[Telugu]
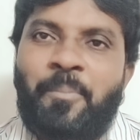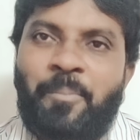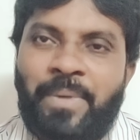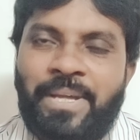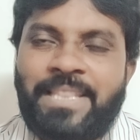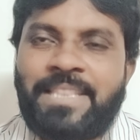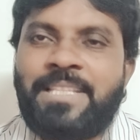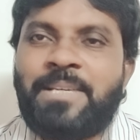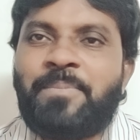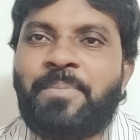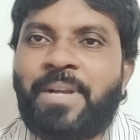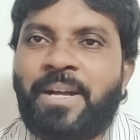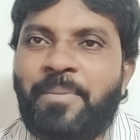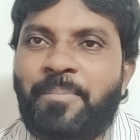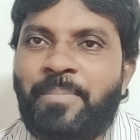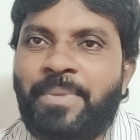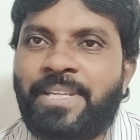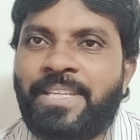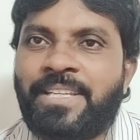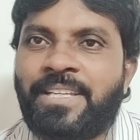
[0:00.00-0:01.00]
మద్యం
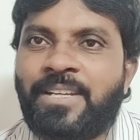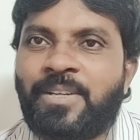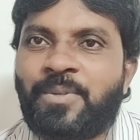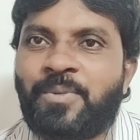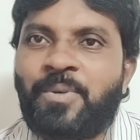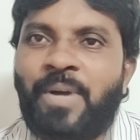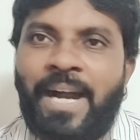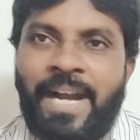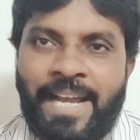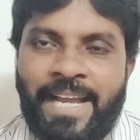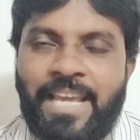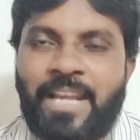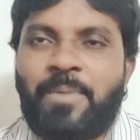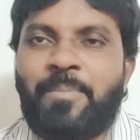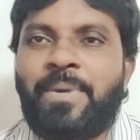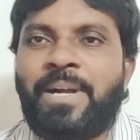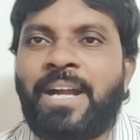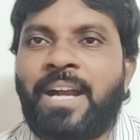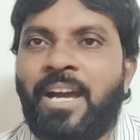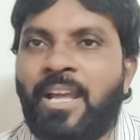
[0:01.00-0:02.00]
కంపెనీలకు
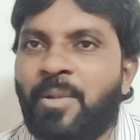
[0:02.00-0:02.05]
అక్రమంగా